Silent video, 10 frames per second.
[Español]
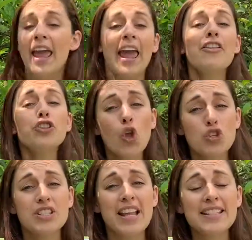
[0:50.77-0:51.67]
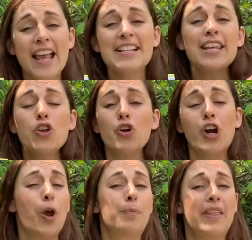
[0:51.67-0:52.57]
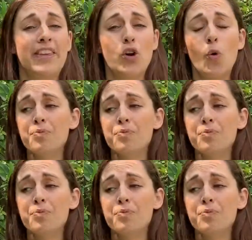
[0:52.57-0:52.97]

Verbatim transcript: Entonces el señor Carp le dijo,